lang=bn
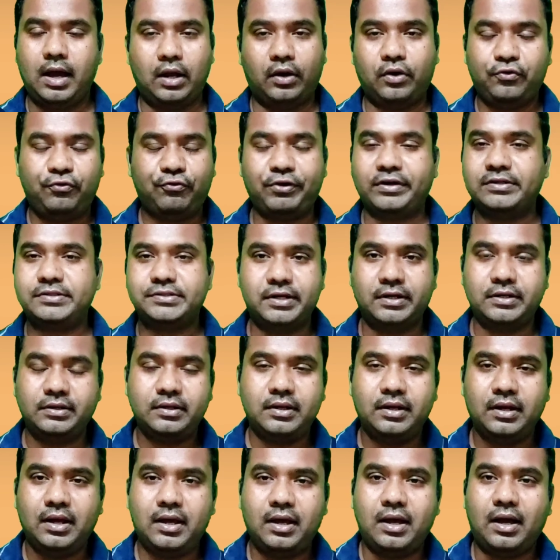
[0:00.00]
হ্যালো ফ্রেন্ডসরা
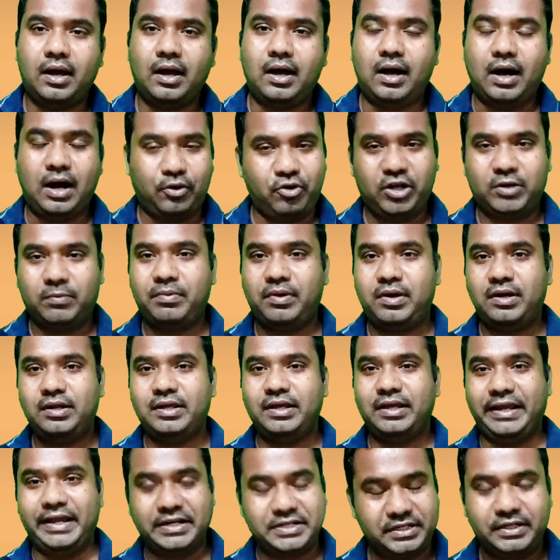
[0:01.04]
আরও একবার
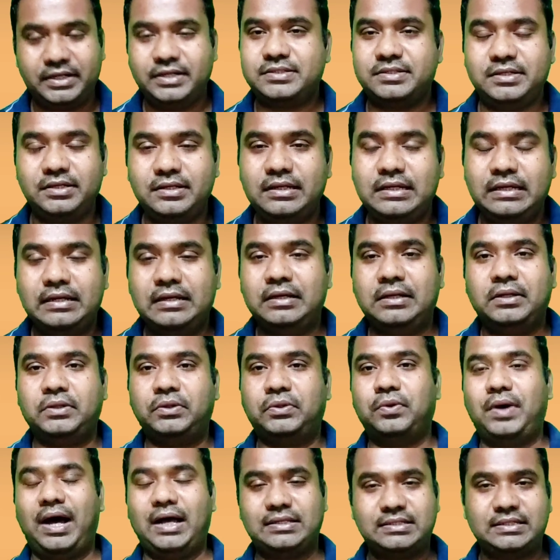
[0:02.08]
এসে গেছি
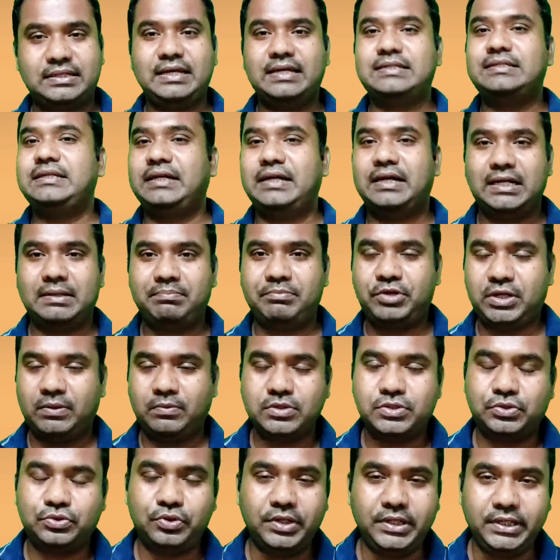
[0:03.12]
তো আজকে যে এখানে
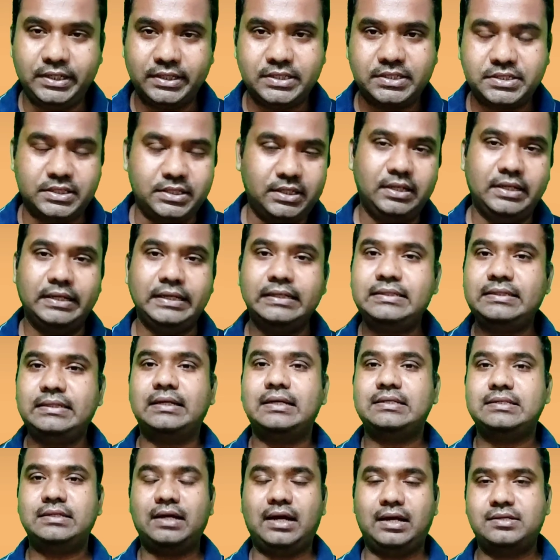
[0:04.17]
বিষয়বস্তু নিয়ে এসেছি
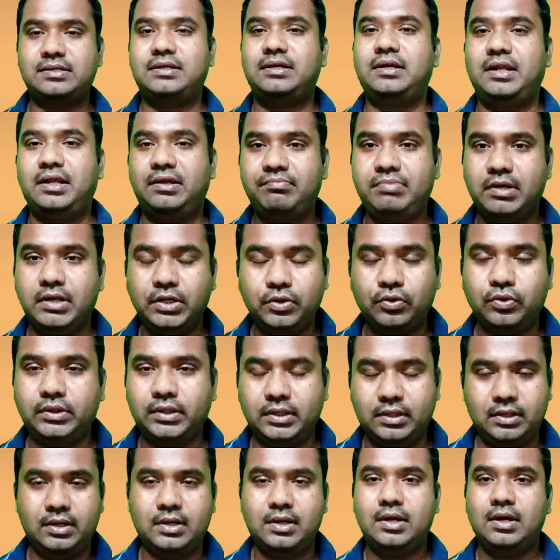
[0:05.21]
ইচ্ছে আছে আজকের এই
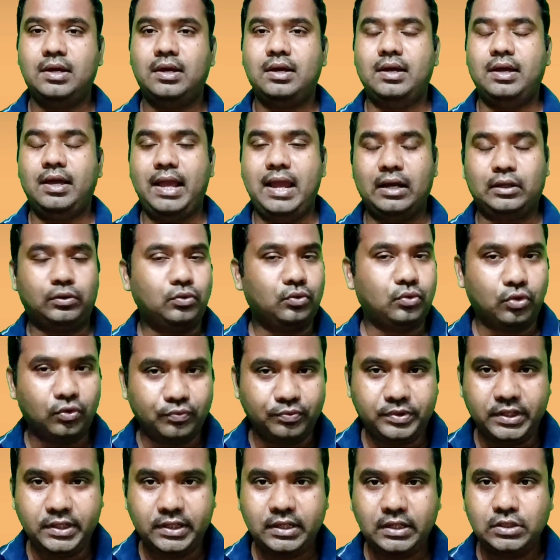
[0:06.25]
ভিডিওতে এত
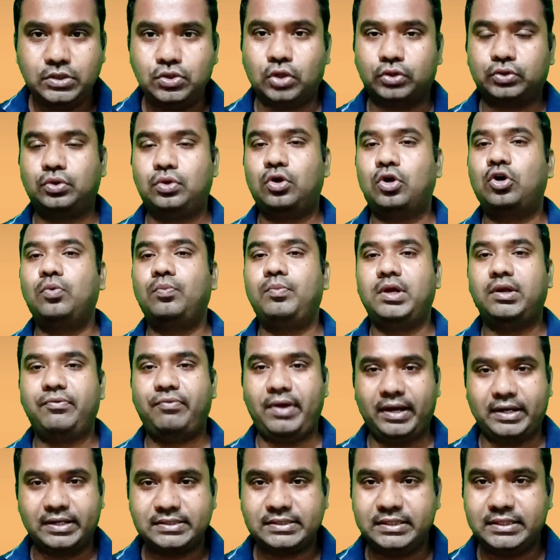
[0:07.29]
অবধি যত রকমের
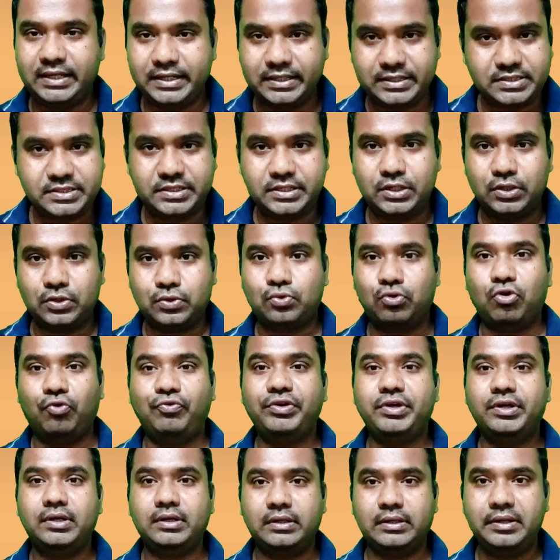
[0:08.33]
ভ্যাকসিন এসছে
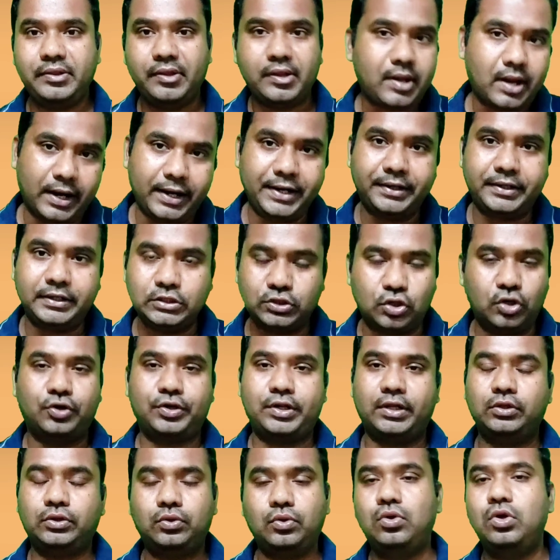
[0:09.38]
কোভিড নাইন্টিন
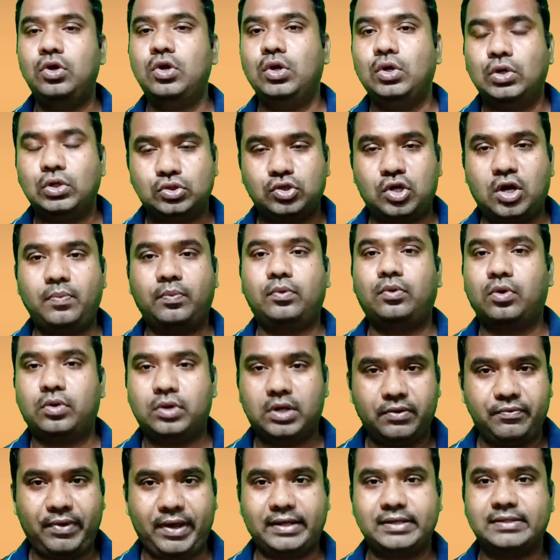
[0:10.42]
সংক্রান্ত
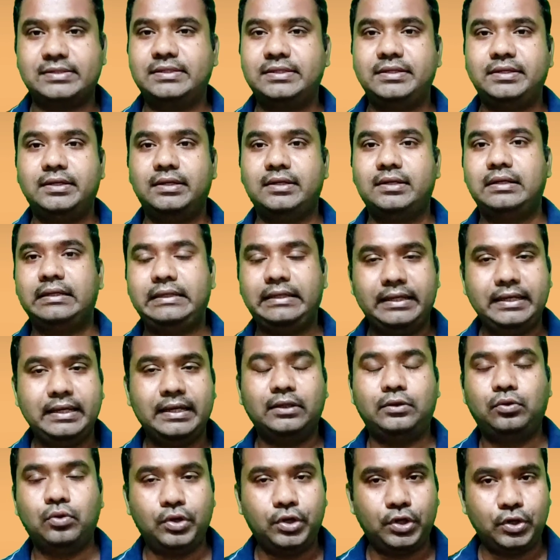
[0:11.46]
সবকটা ভ্যাকসিনের
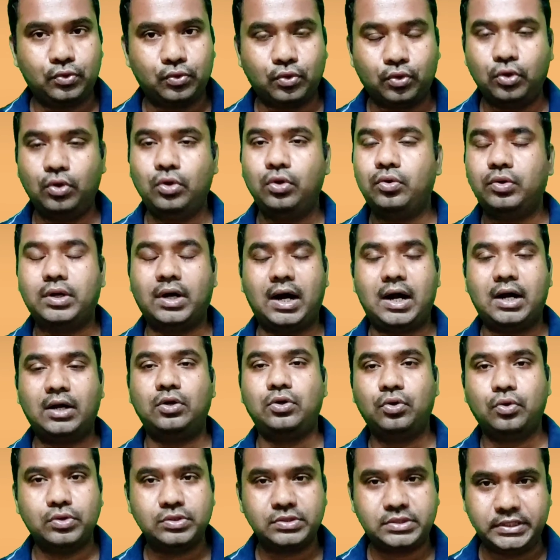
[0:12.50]
কে তৈরি করলো
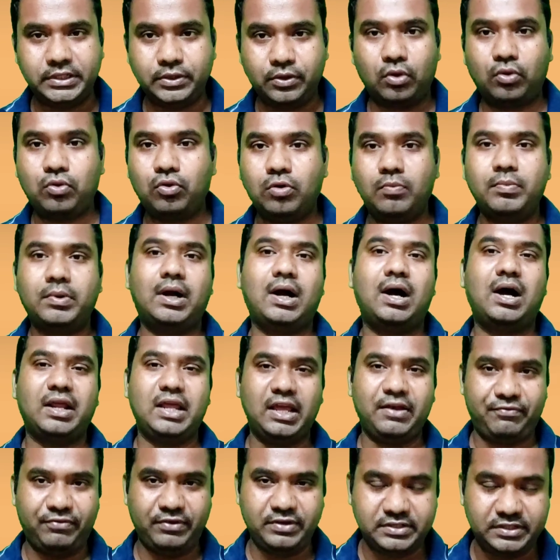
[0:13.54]
কার ডোজ কীরকম
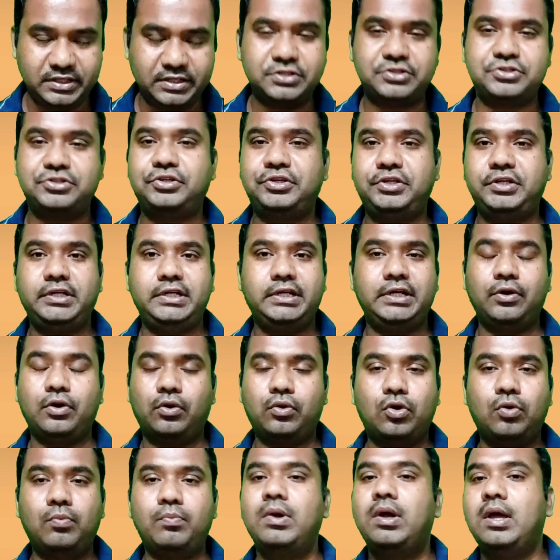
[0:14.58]
কার এফিসিয়েন্সি
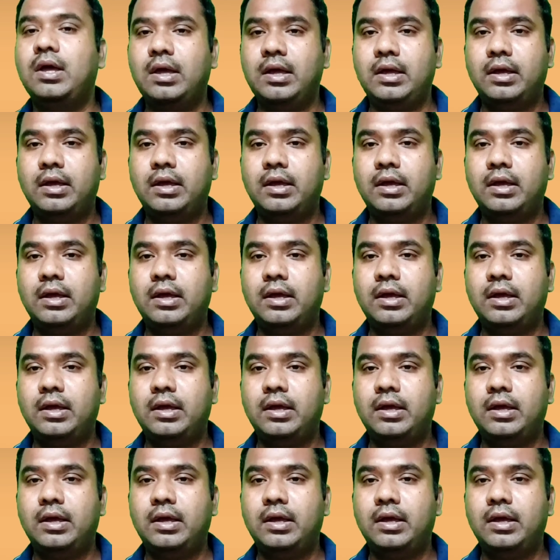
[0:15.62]
কীরকম